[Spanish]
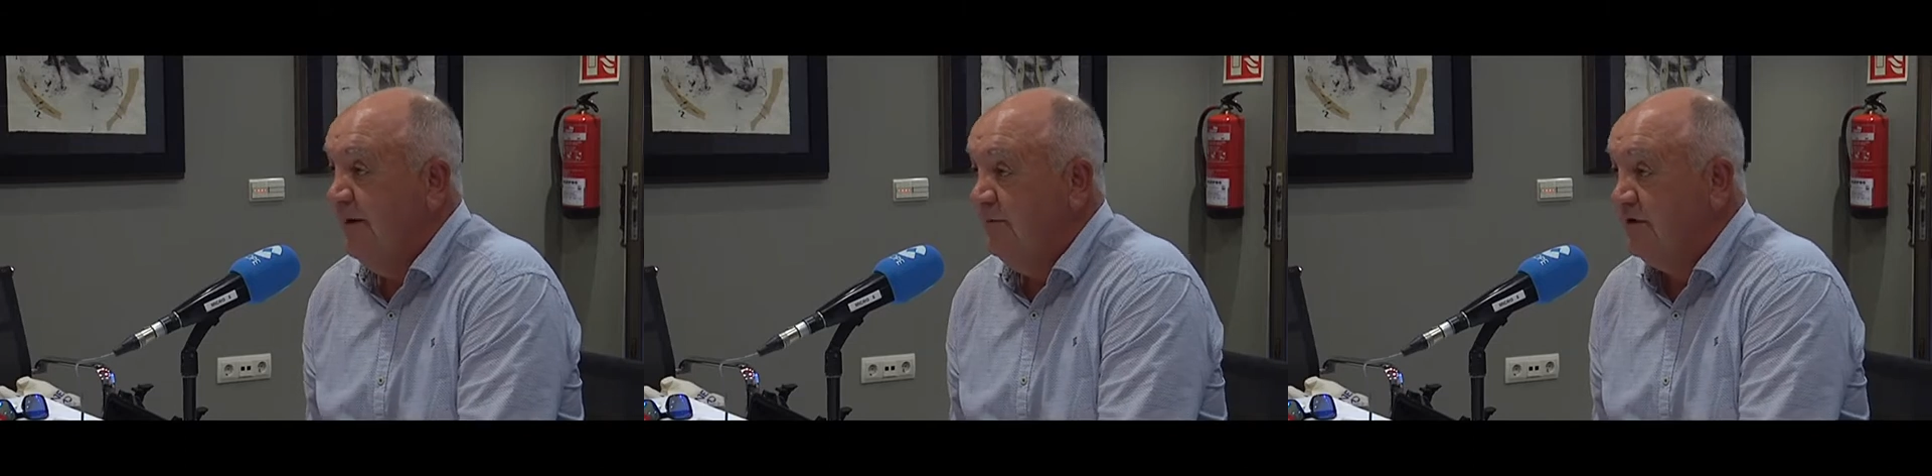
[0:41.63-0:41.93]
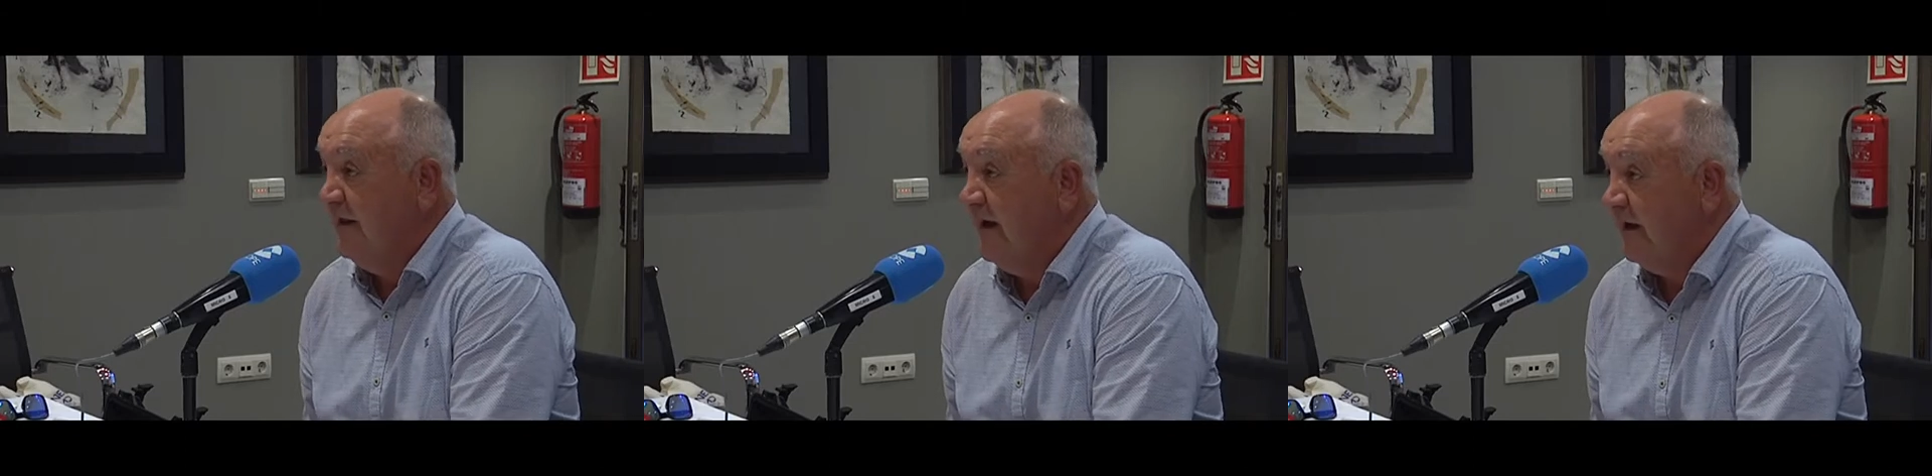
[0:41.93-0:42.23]

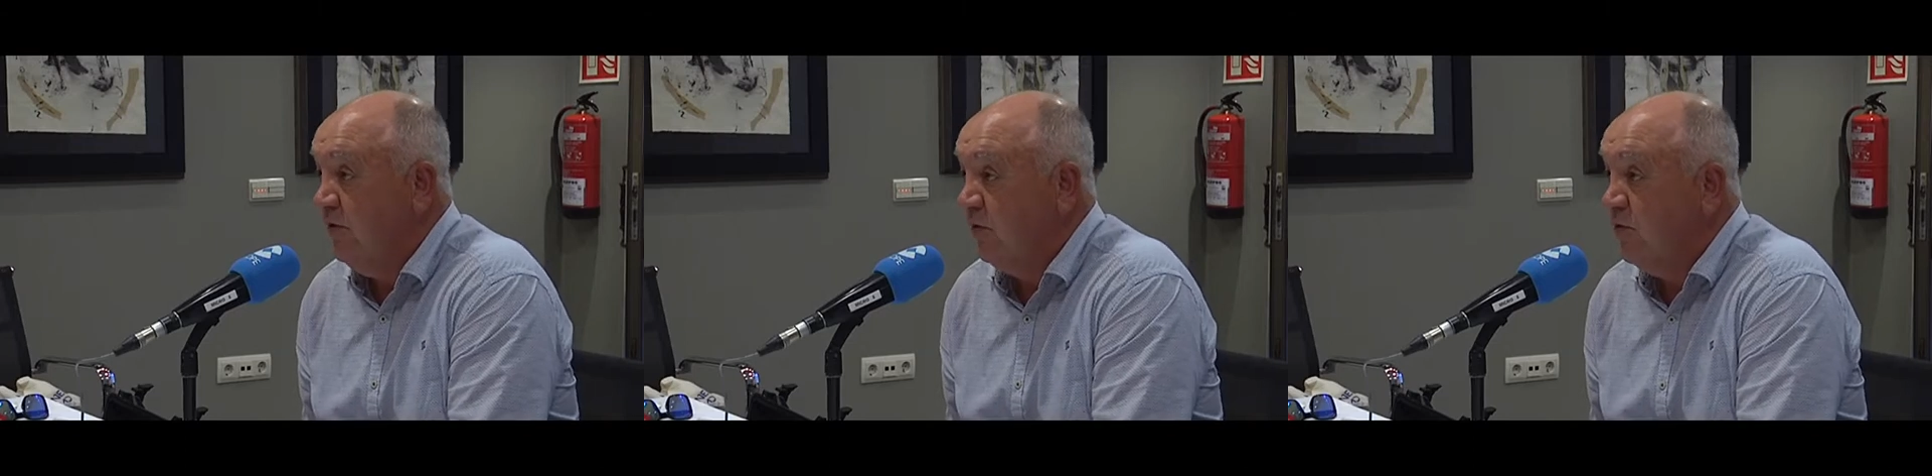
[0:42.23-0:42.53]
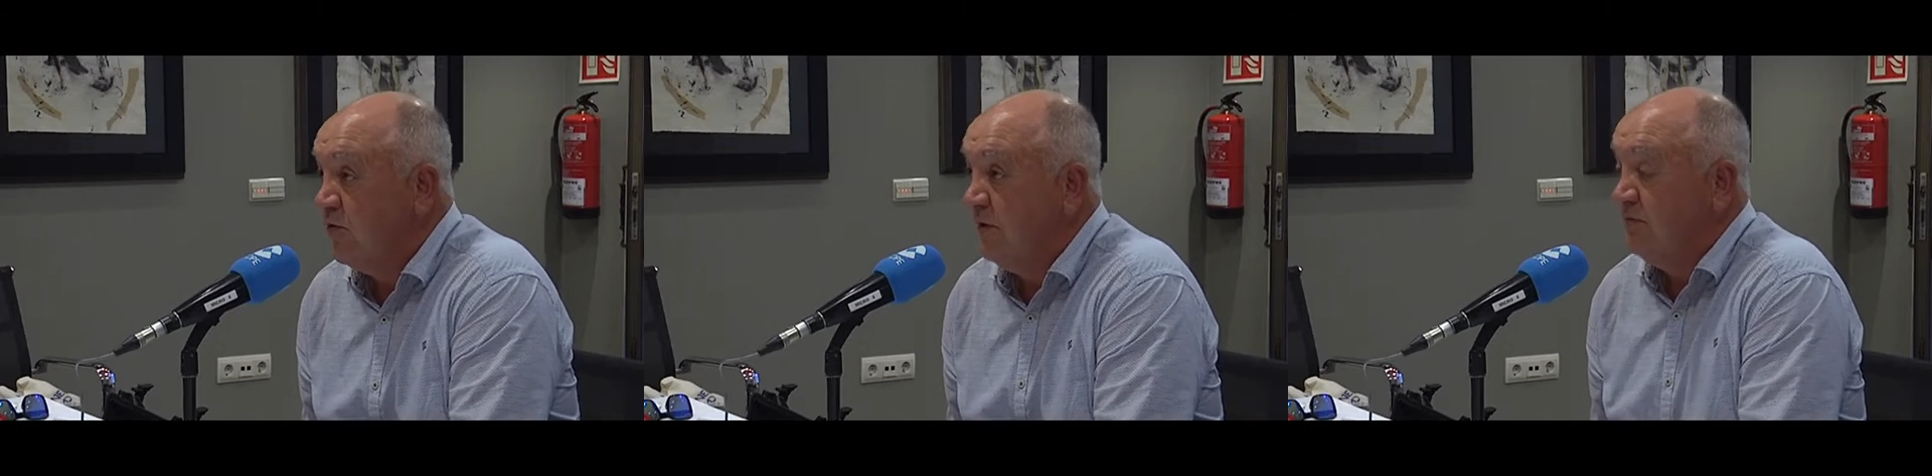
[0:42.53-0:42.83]
pues el día que no
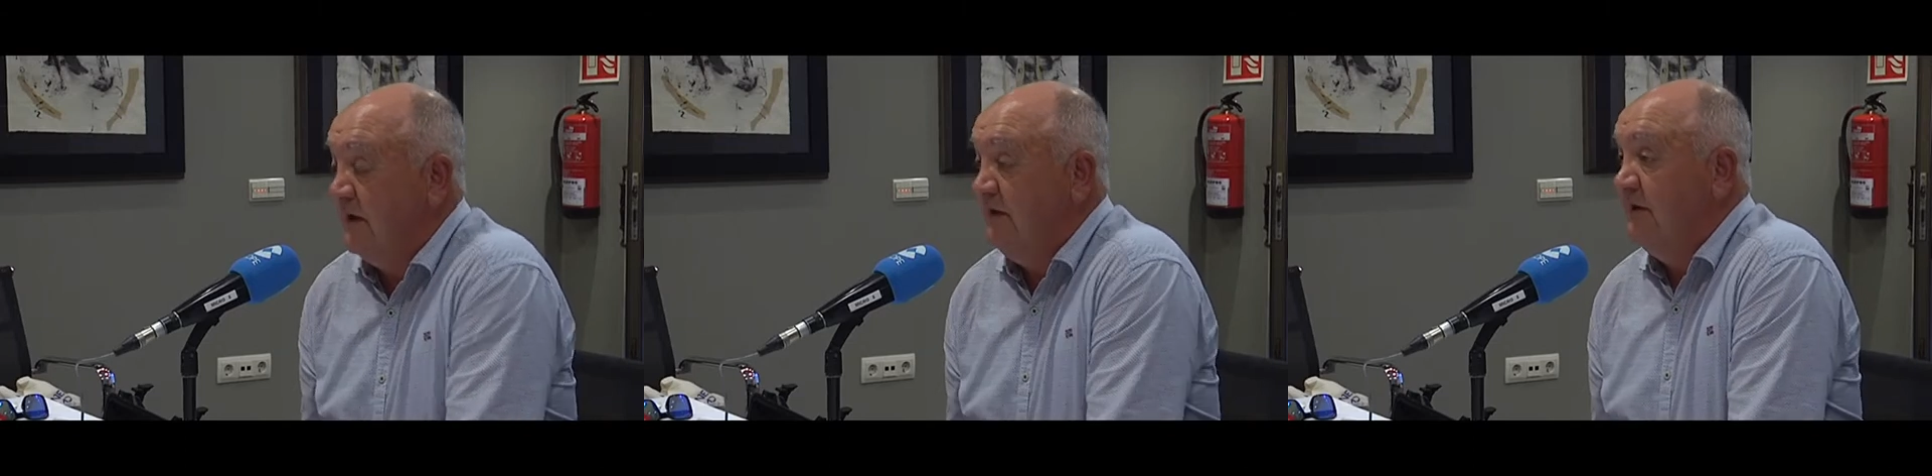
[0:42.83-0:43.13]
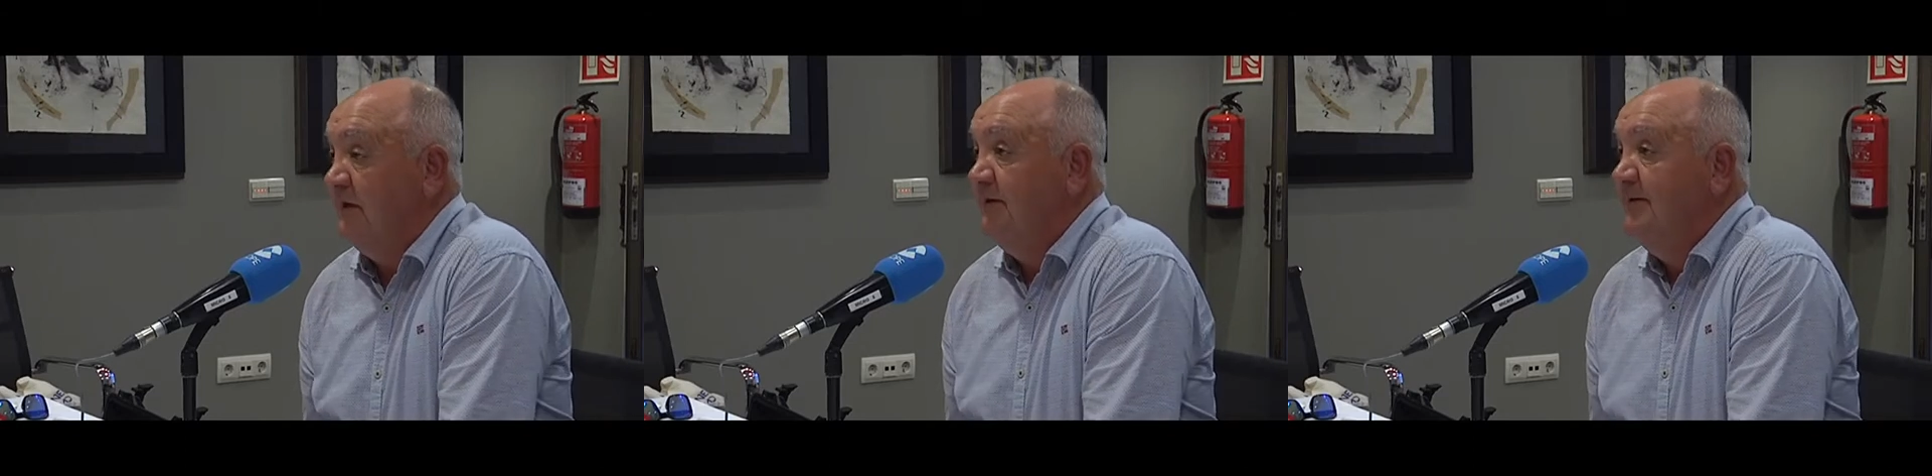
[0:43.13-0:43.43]
ocurre, pues la
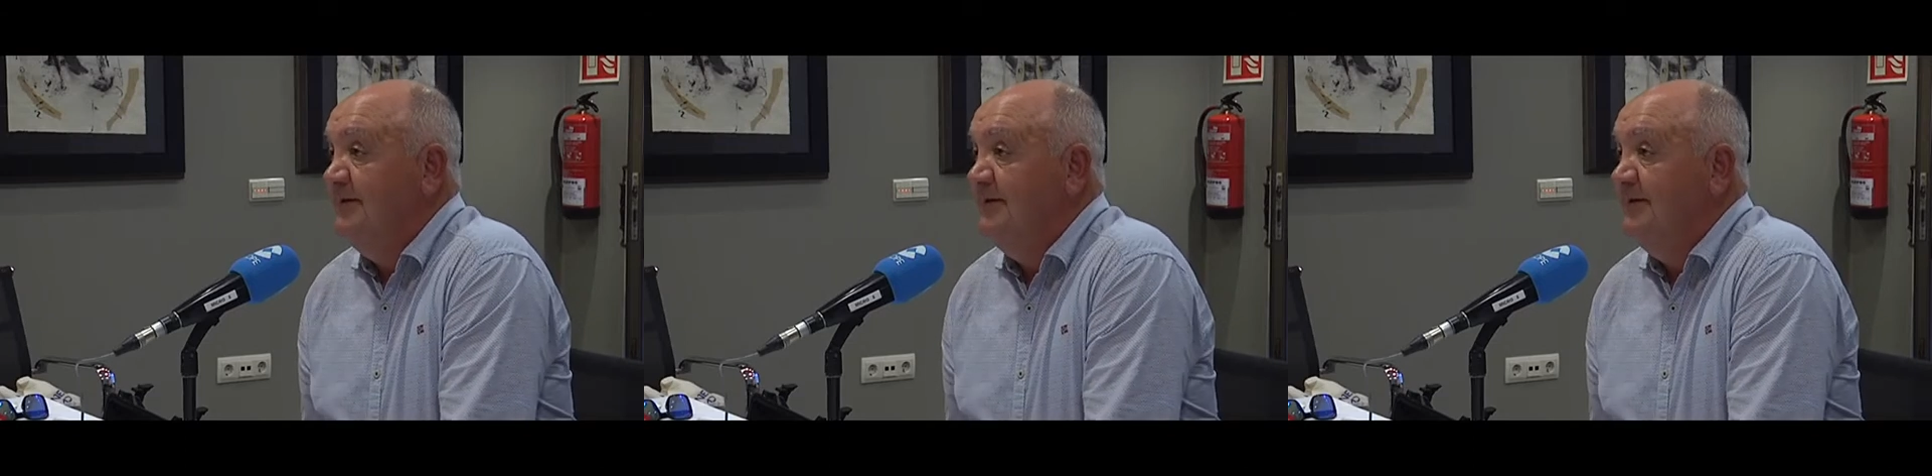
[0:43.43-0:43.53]
gente